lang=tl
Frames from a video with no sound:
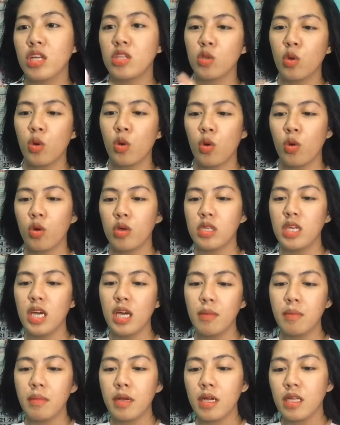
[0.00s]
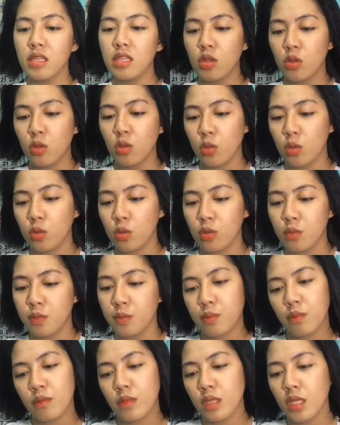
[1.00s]
Ganto. Yan, maganda to.
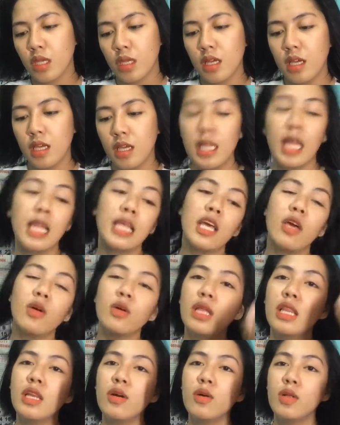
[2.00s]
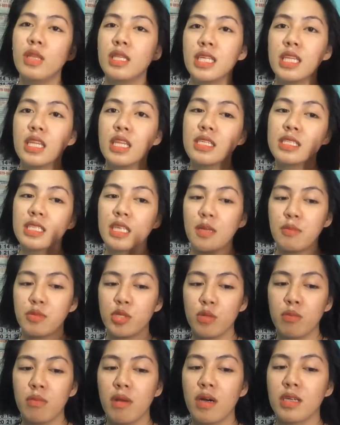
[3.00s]
Lalagay ko na lang ulit sa
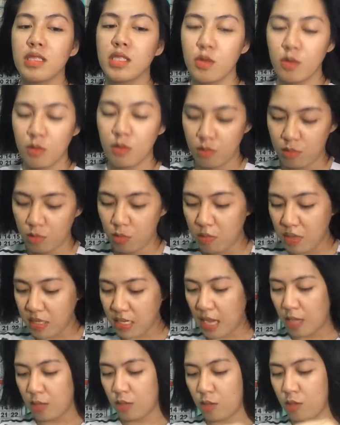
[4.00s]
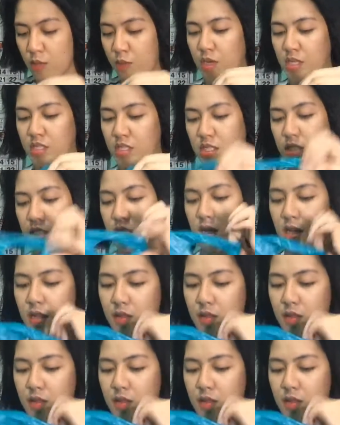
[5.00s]
description box yung kung magkano yung pala.